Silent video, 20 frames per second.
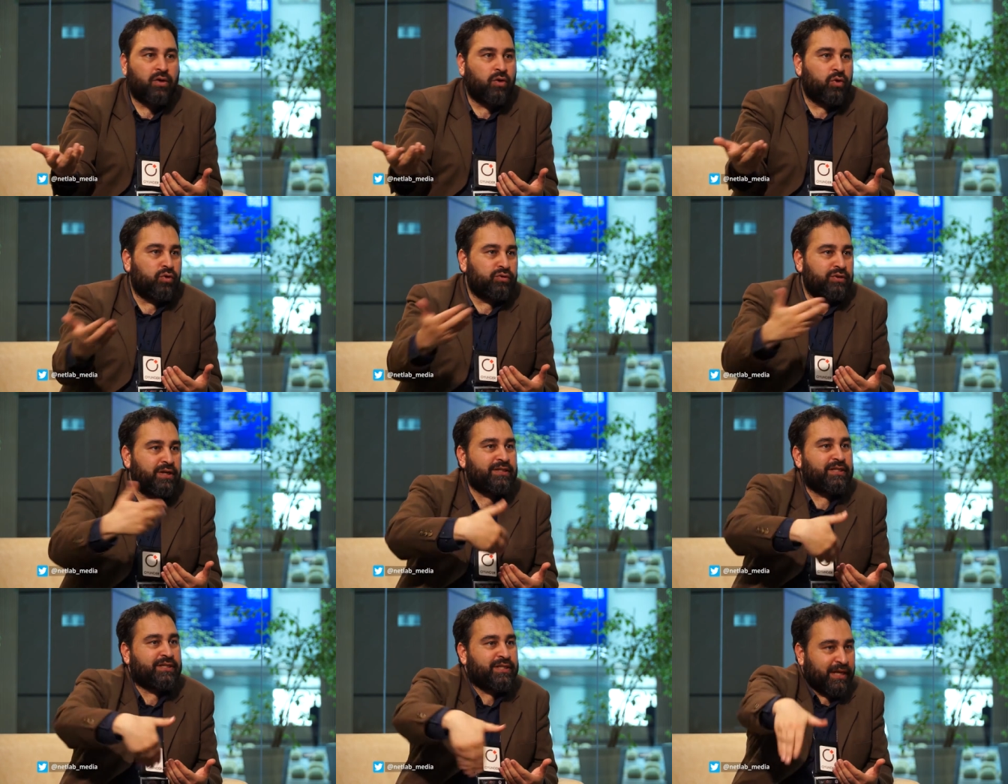
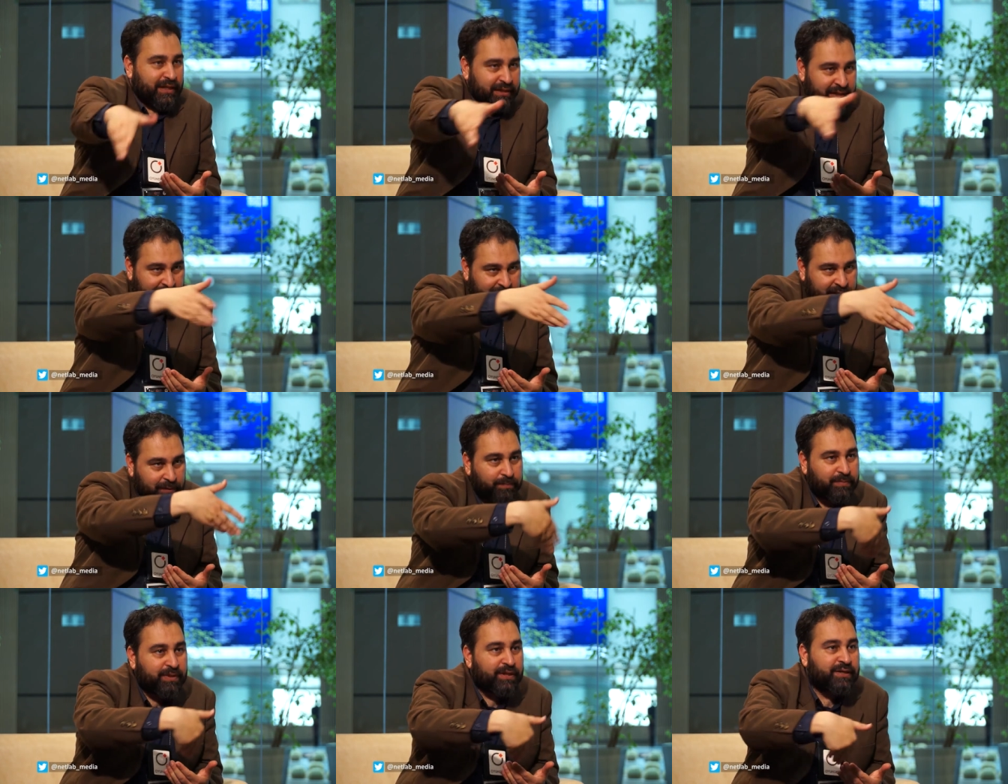Onlar da kendi
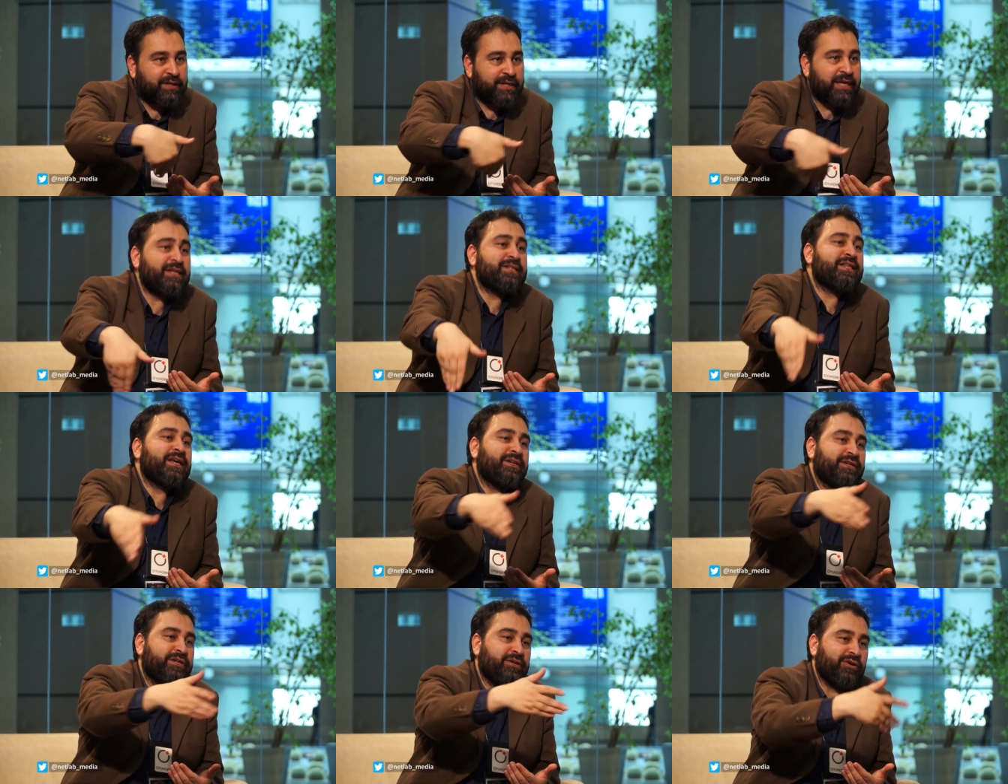ekiplerini
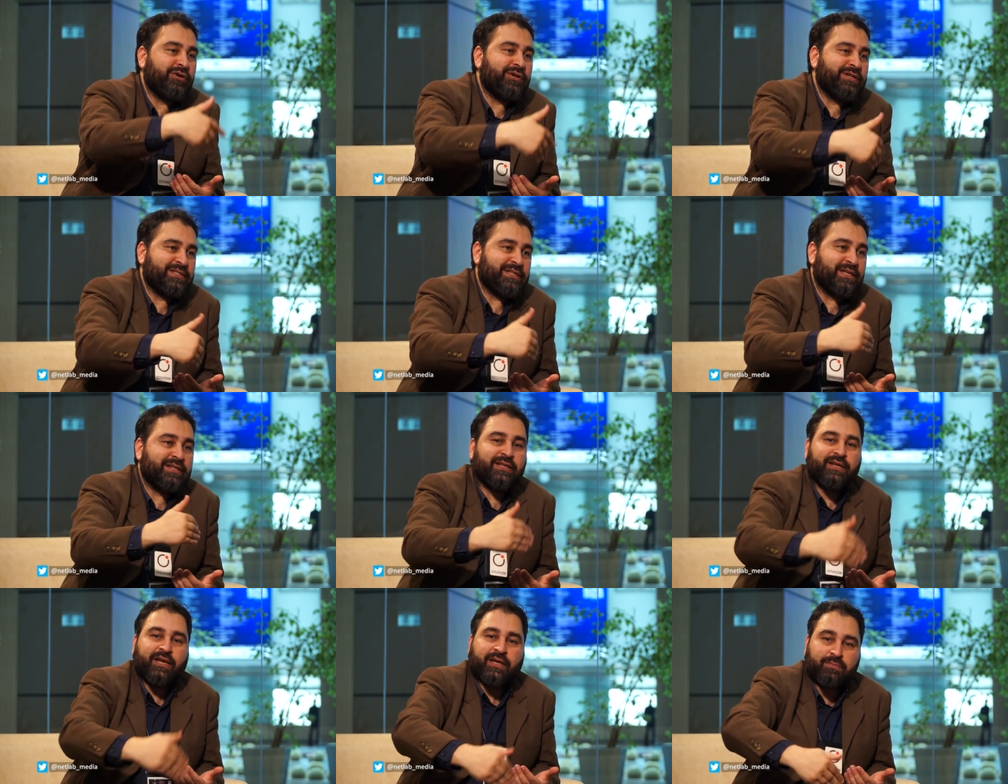yeniden reorganize
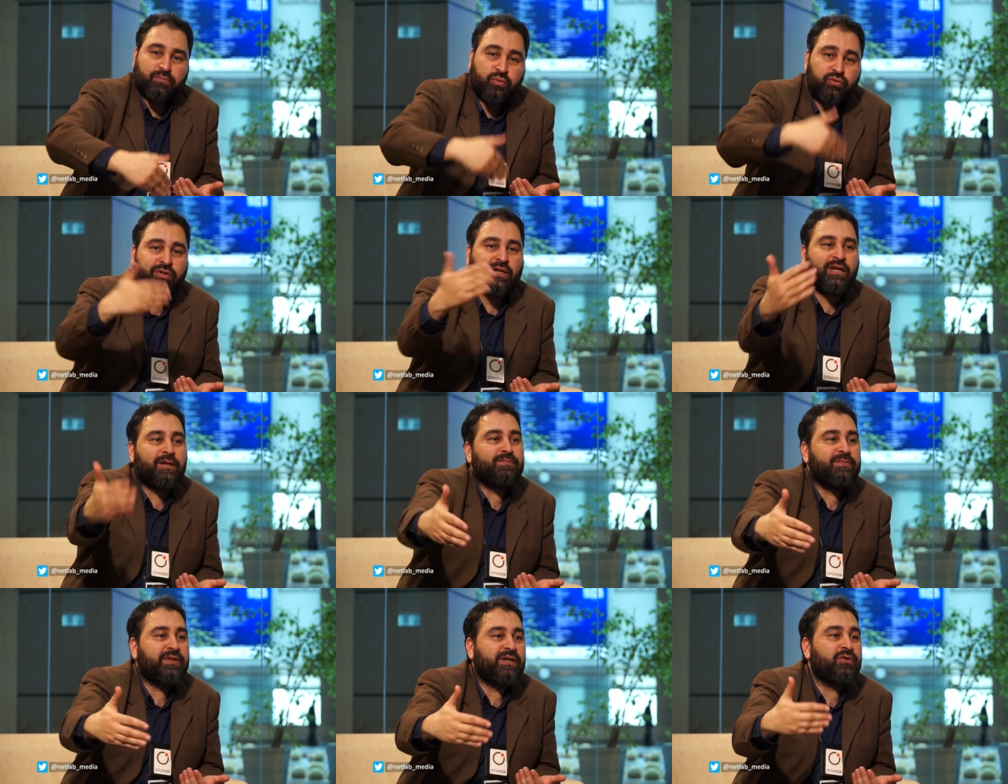ederek bu
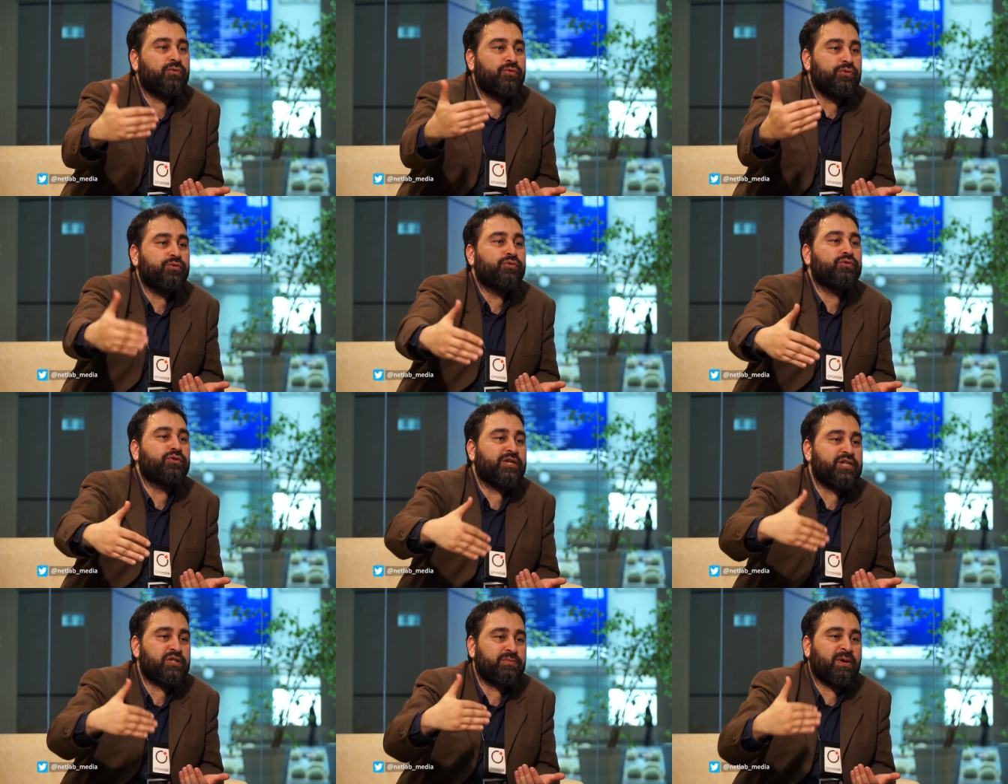taleplere
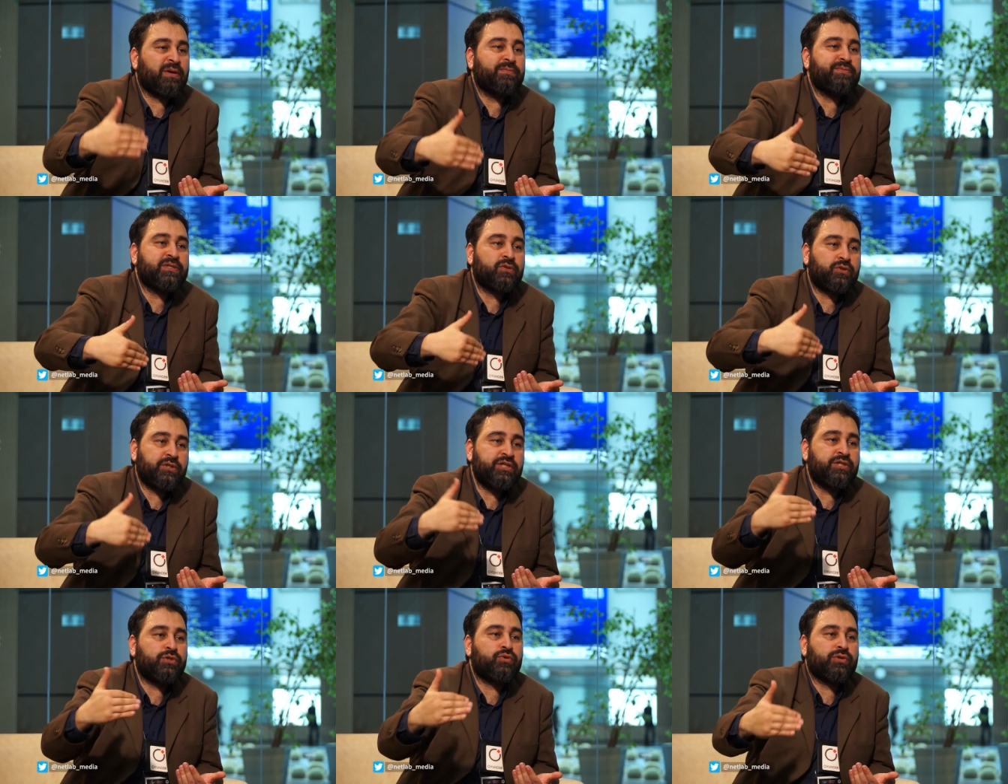uygun acaba
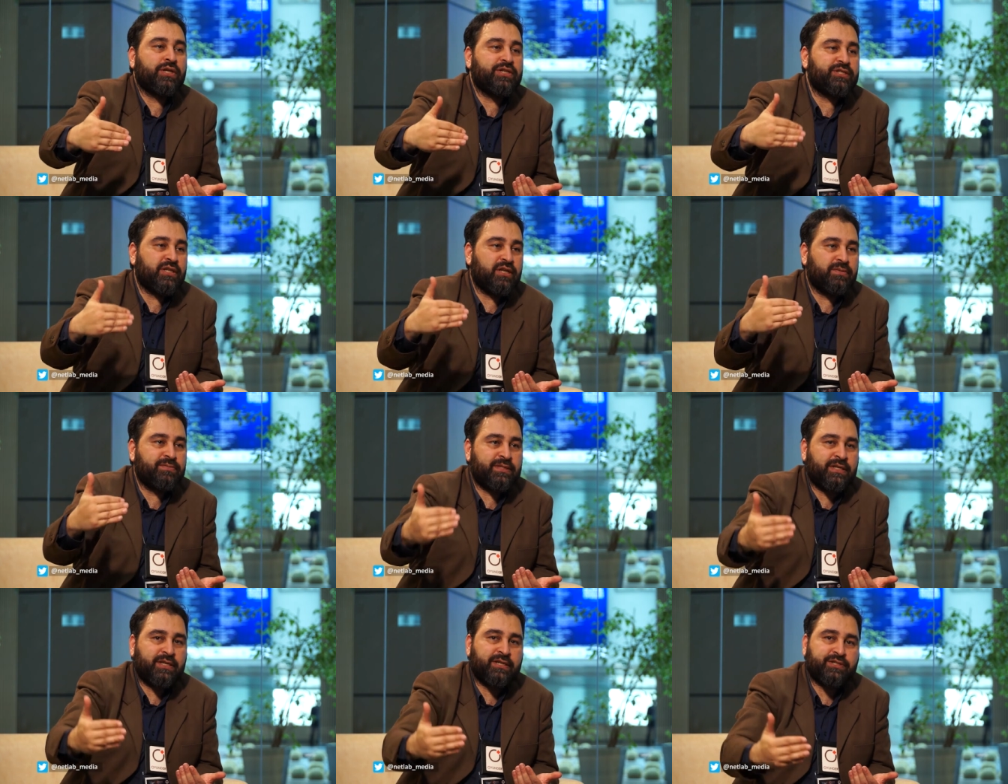biz iş
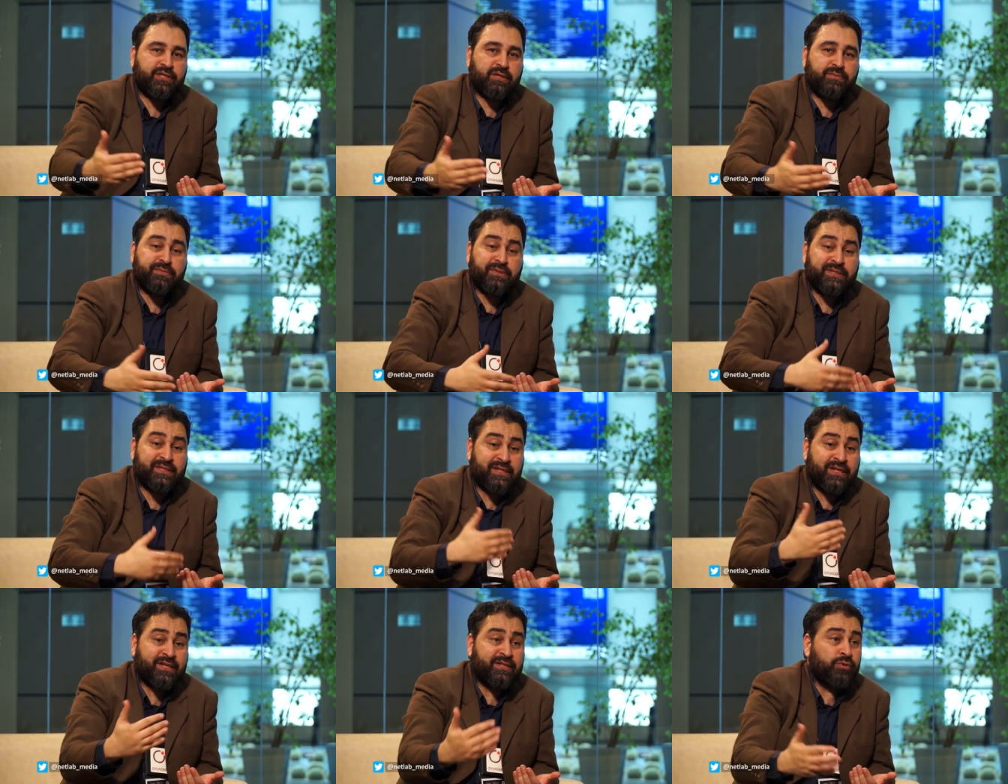süreçlerimizi geliştirebilir
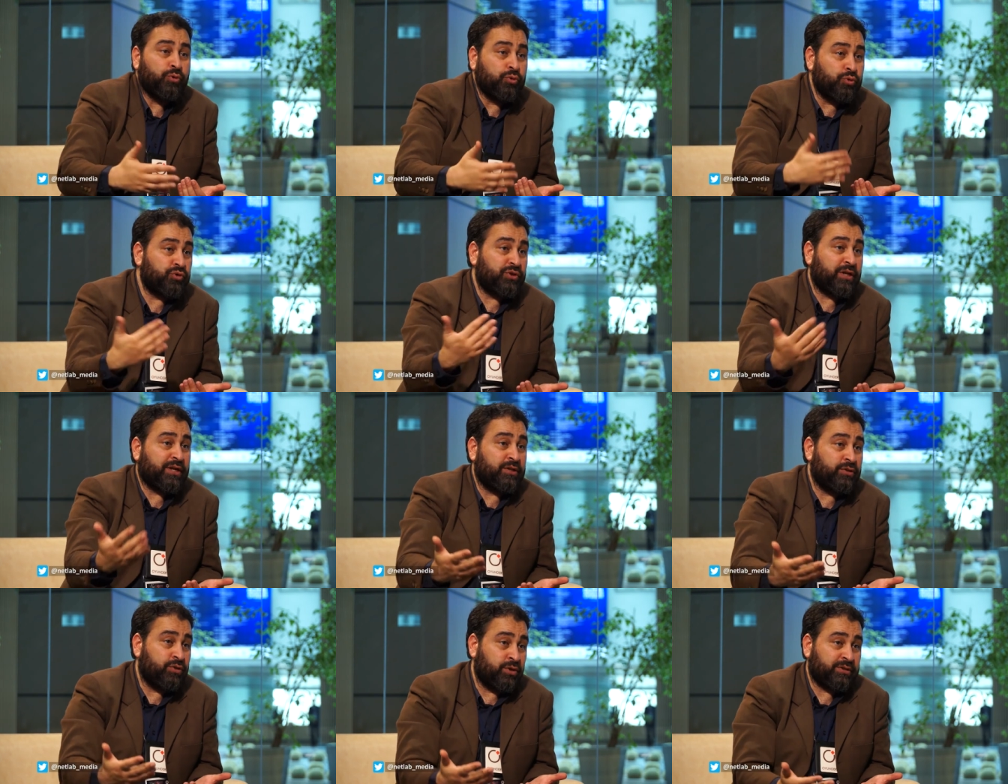miyiz? Senede 3
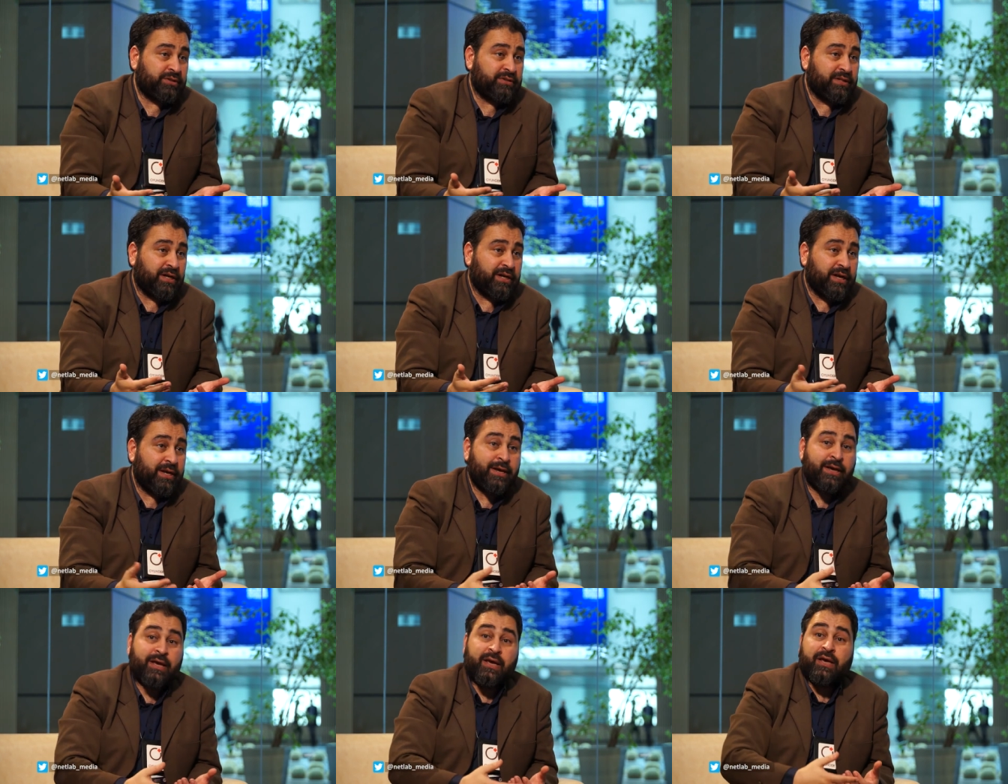tane 4
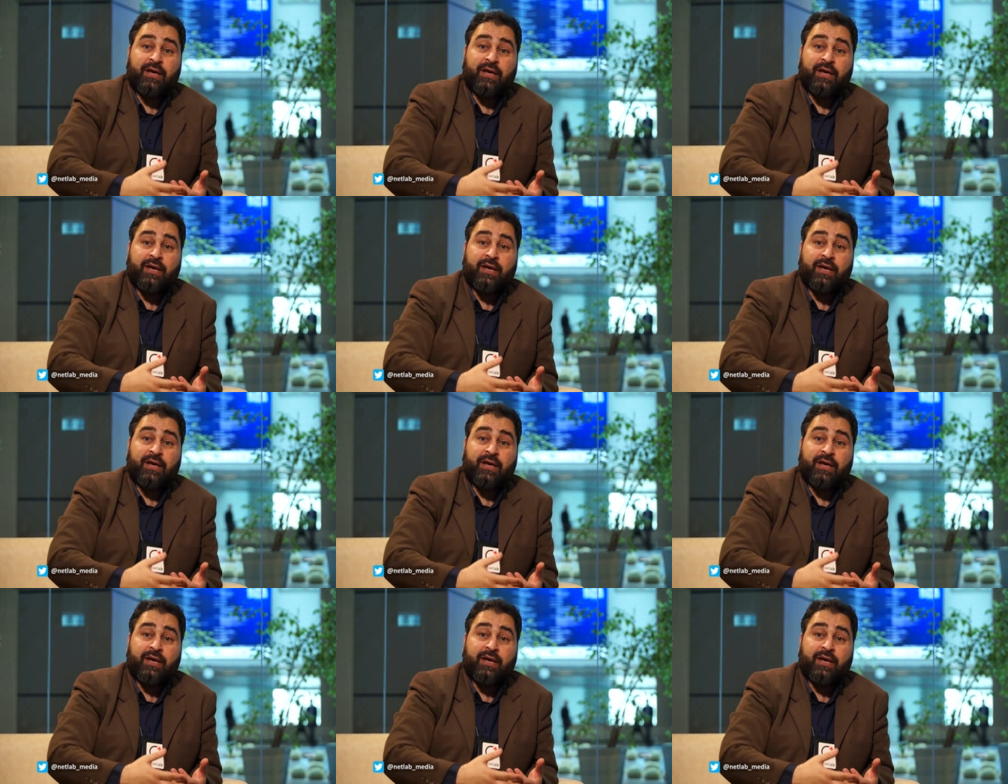tane